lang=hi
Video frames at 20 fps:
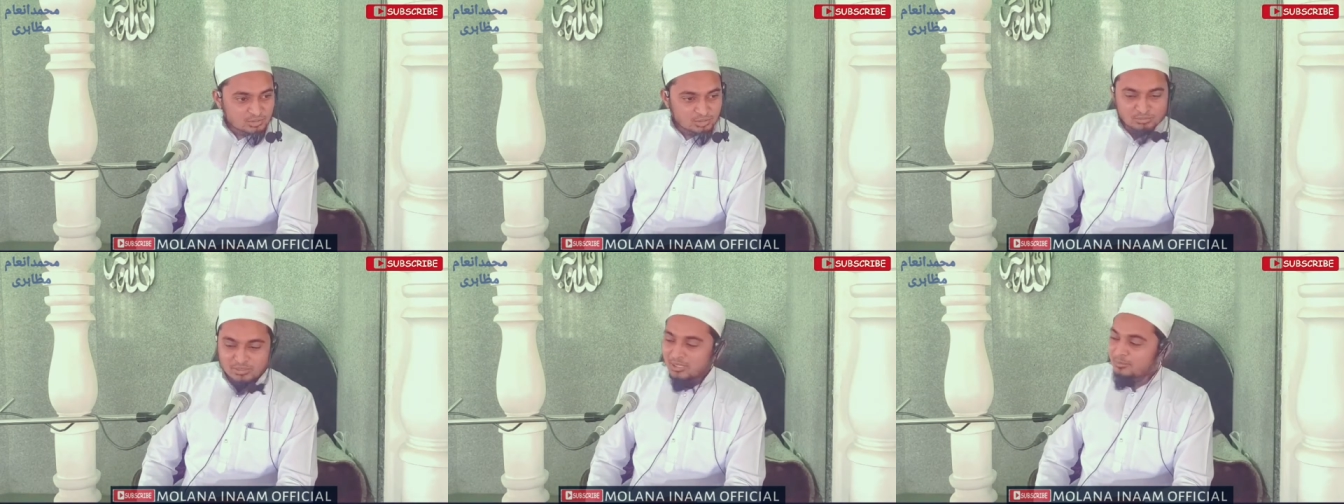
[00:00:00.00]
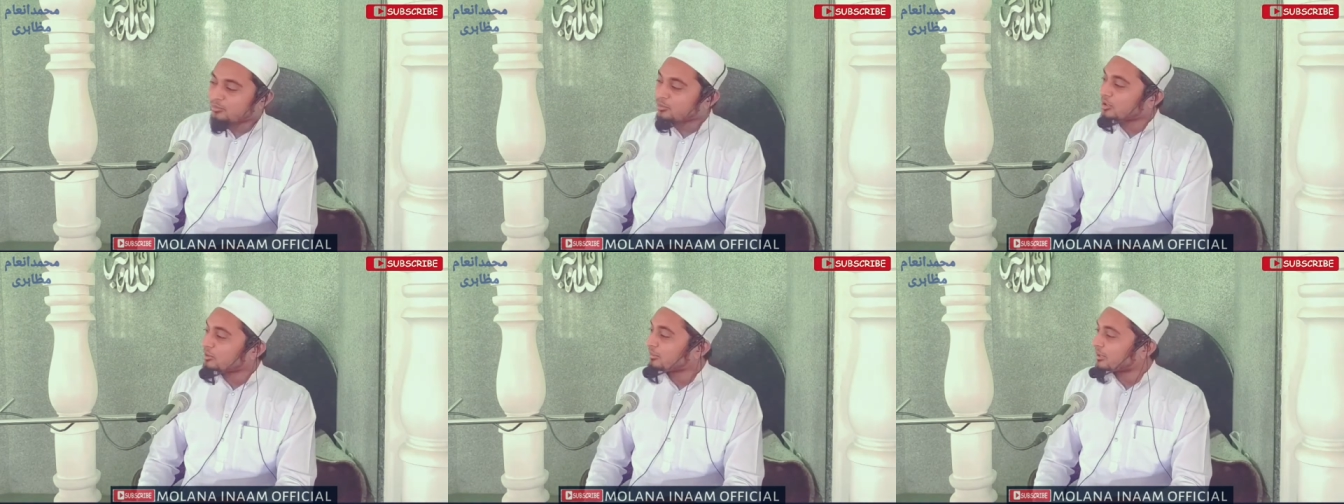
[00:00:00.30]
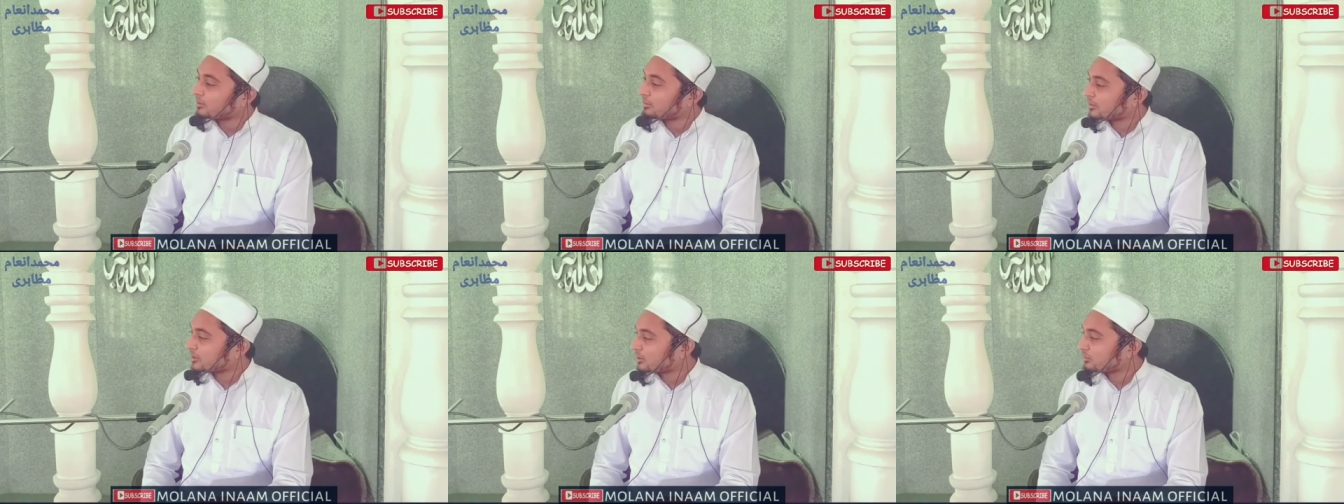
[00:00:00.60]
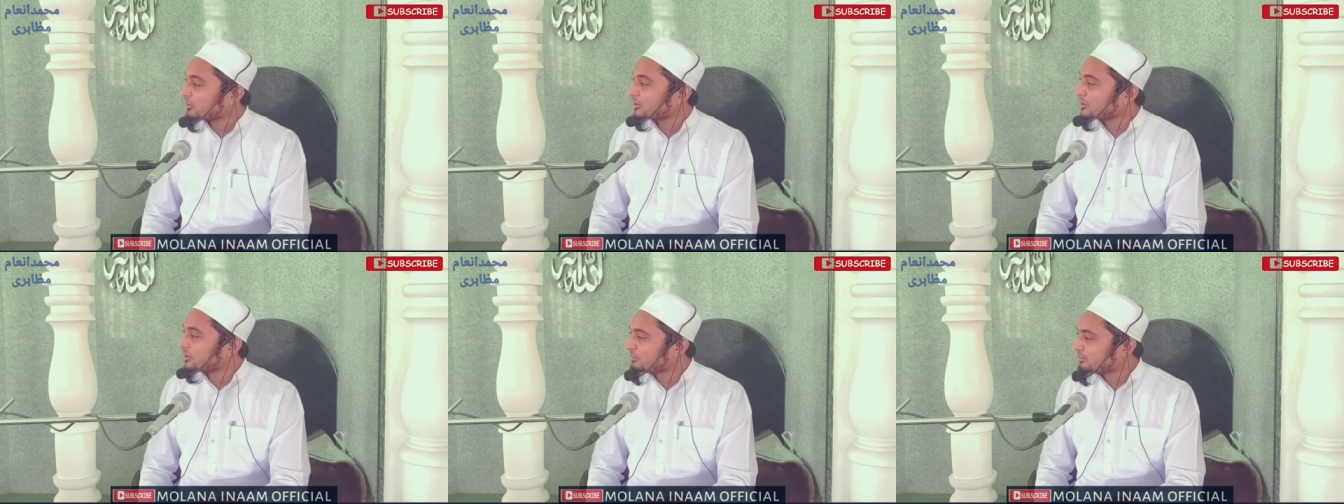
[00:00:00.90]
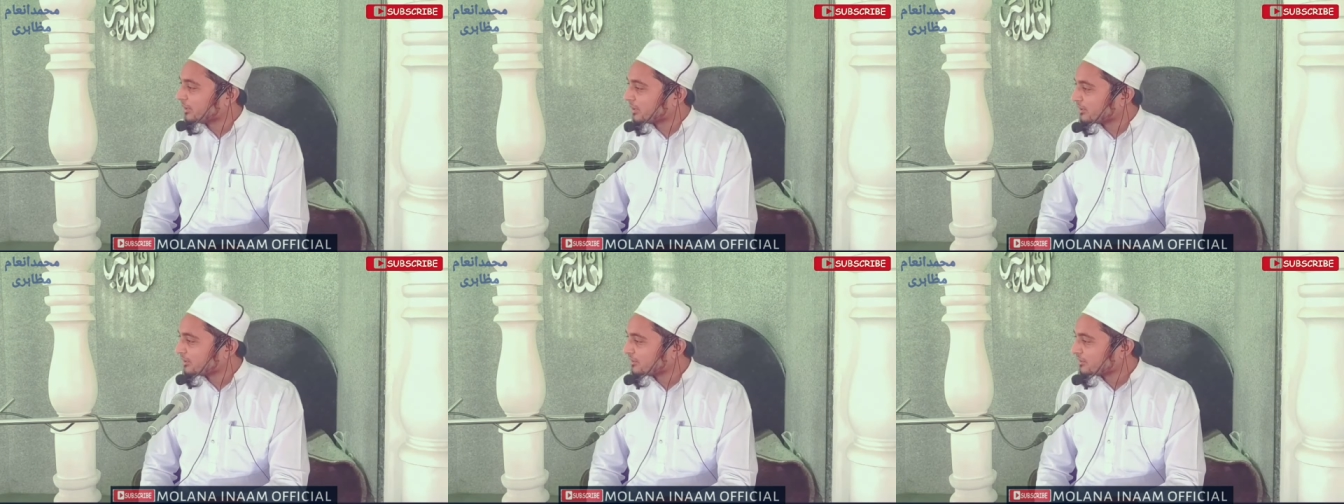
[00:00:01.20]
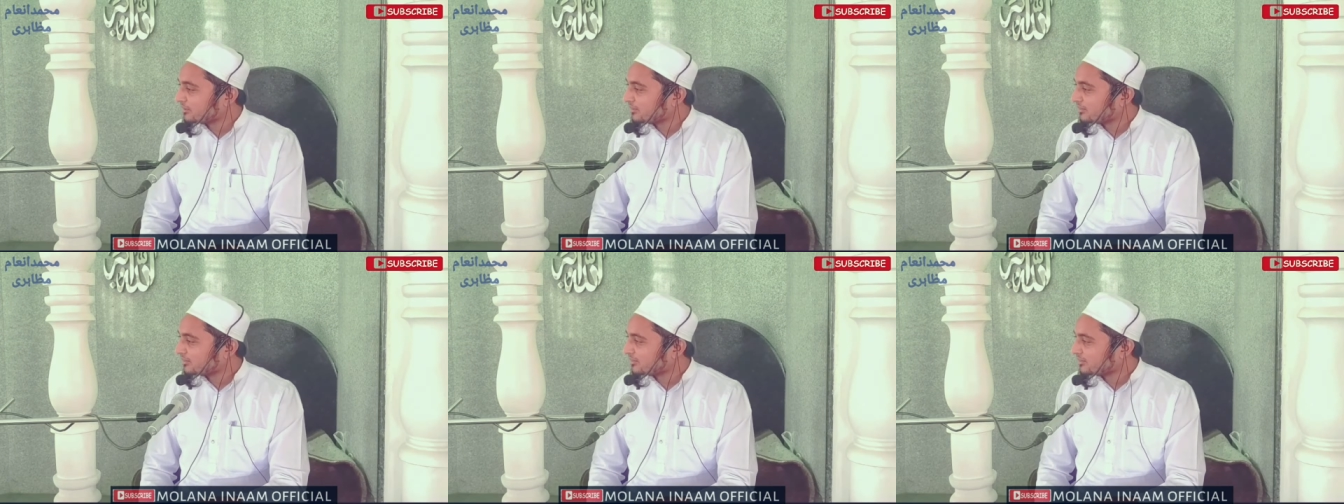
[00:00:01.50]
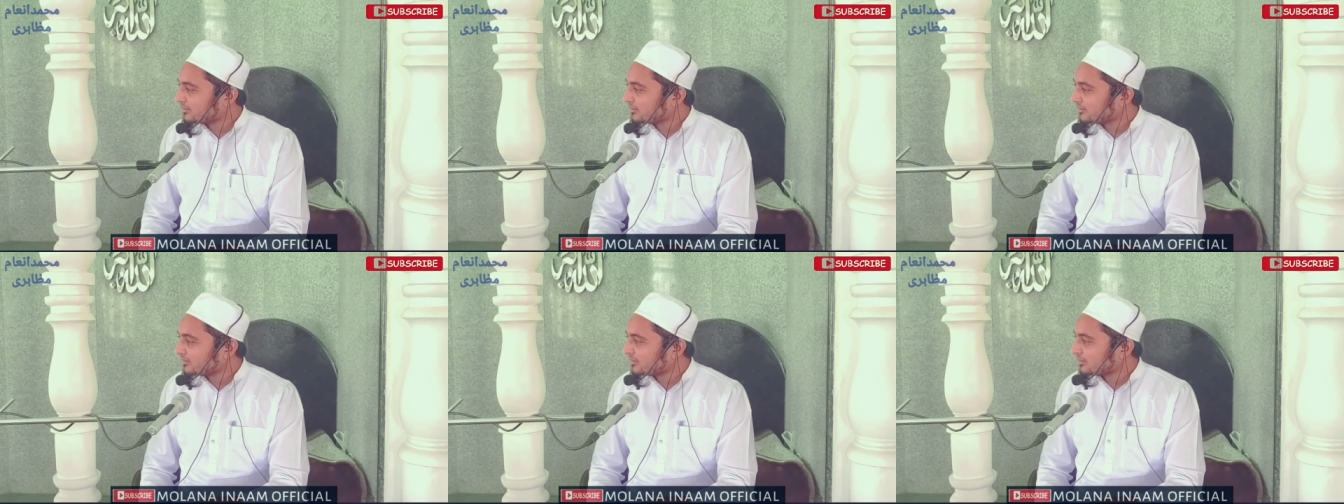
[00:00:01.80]
तो मैं आपको एक बात बताऊँ अजीब बात
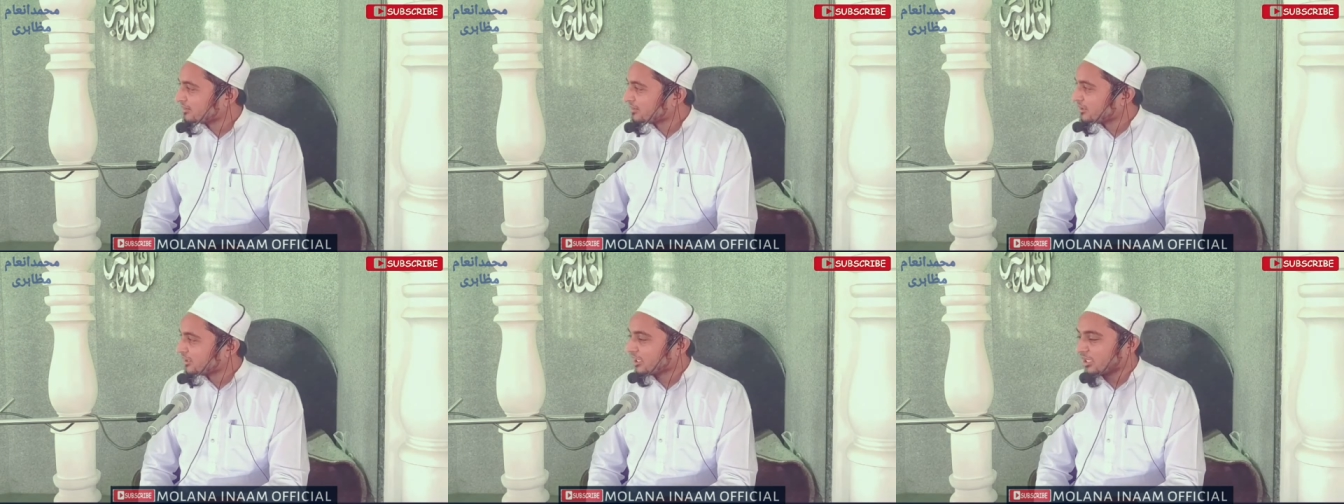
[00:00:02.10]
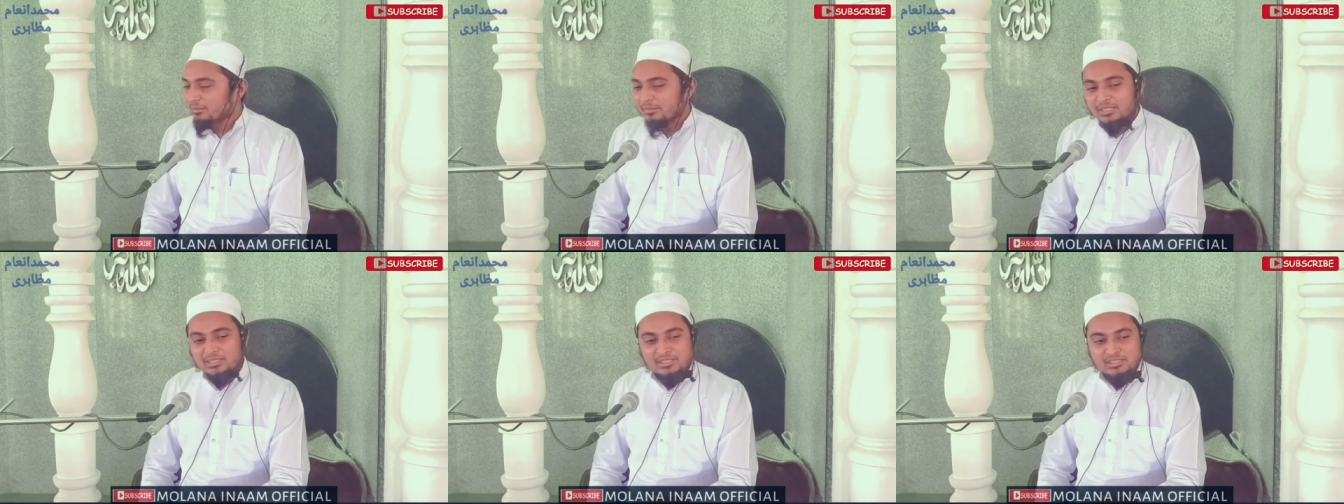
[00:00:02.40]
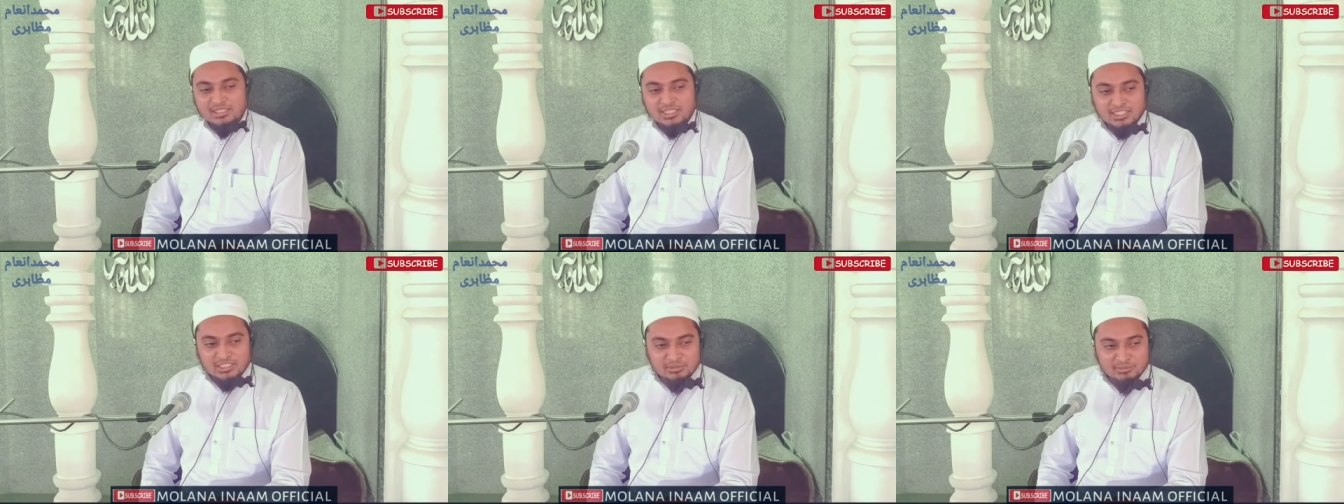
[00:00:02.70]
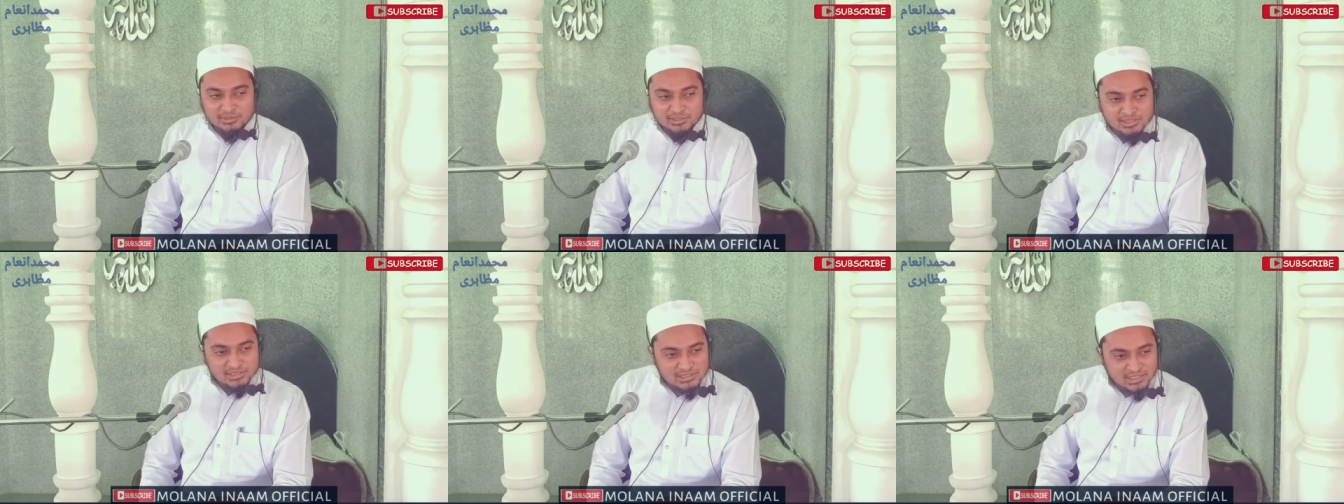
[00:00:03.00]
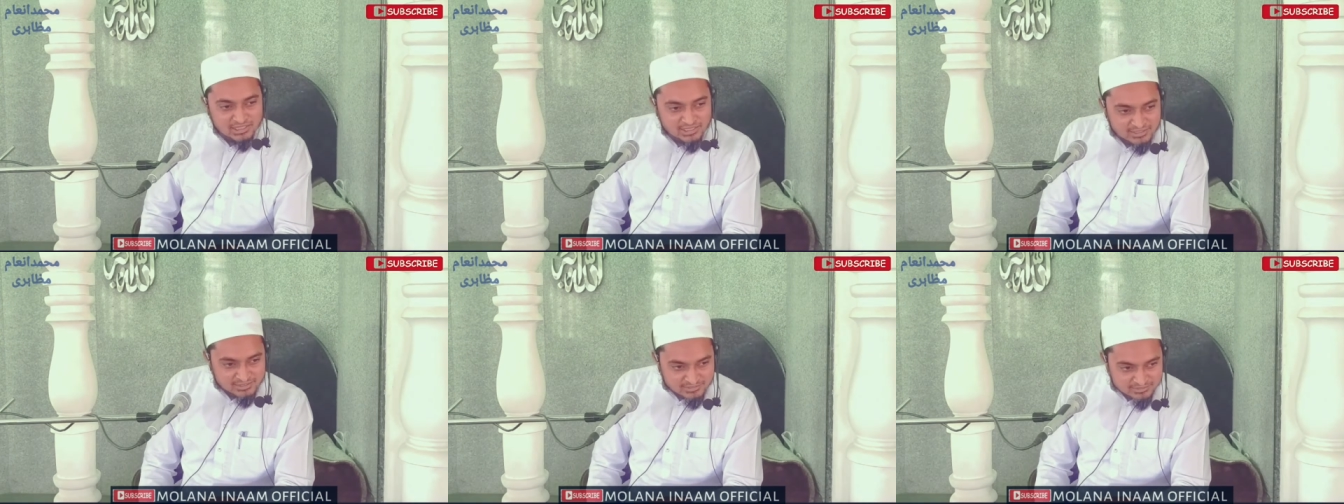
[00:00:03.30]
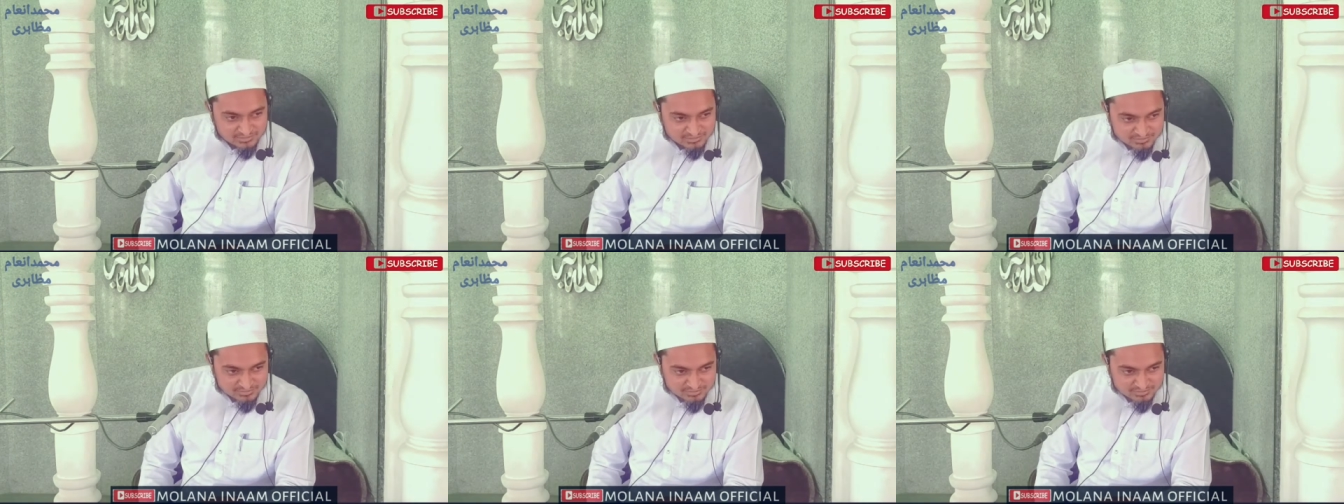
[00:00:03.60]
नमाज जनाजा में सजदा है